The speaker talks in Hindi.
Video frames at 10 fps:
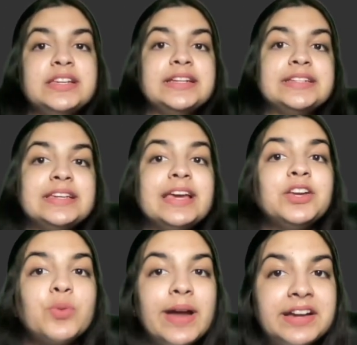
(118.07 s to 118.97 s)
ई टी ये
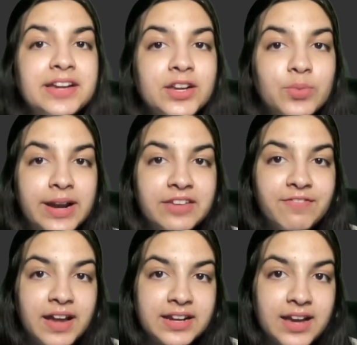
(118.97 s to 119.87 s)
ट्वेंटी ट्वेंटी
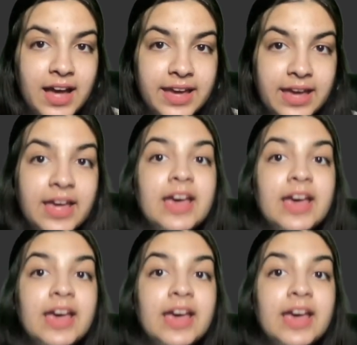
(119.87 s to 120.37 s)
वन का है